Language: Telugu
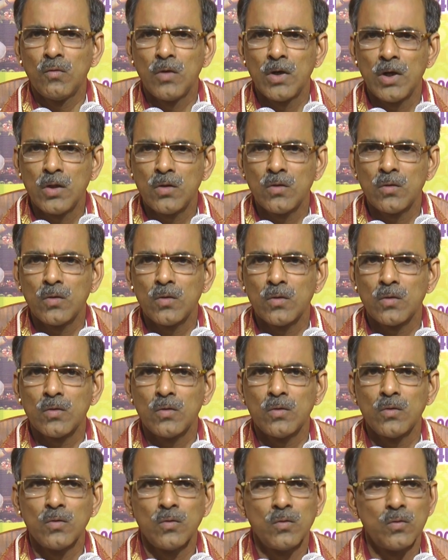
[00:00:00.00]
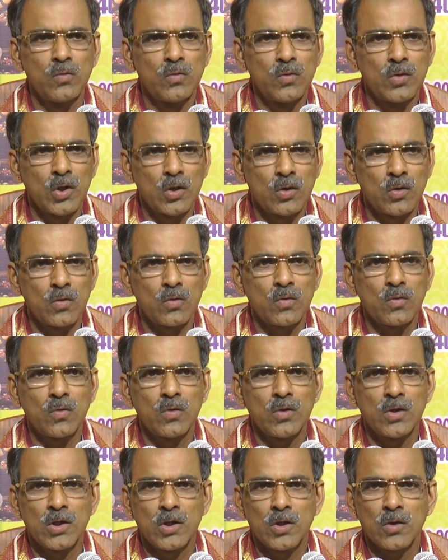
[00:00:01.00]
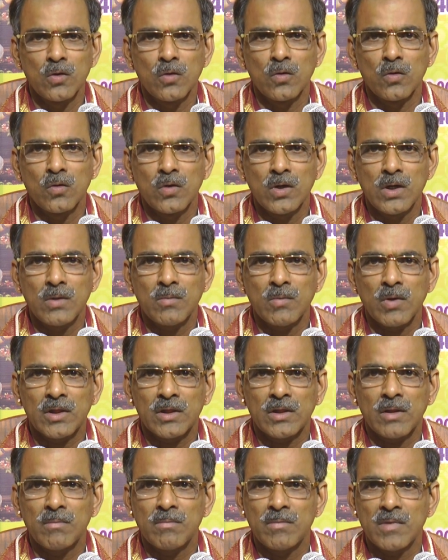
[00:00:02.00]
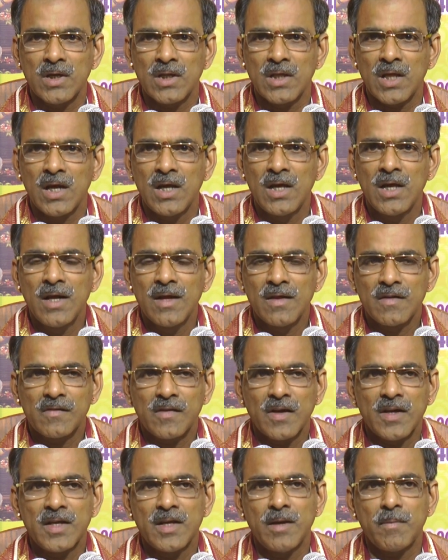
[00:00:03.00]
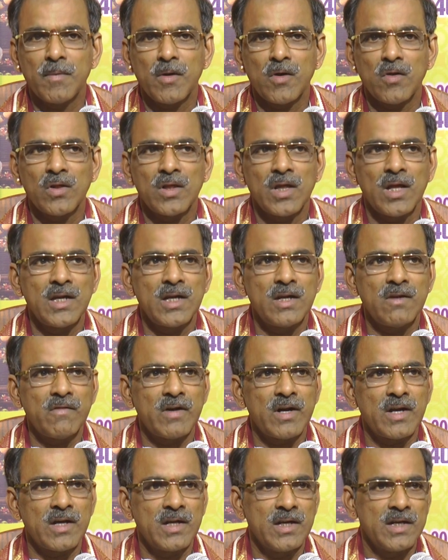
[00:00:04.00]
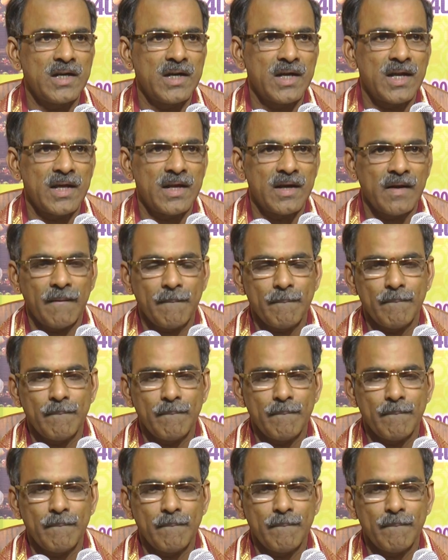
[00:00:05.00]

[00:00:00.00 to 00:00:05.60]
ఒడిదుడుకులు ఎదుర్కొని ఎదుర్కొని మొత్తం మీద సహ్యపర్వతానికి వెళ్ళగలిగాడు ఆయన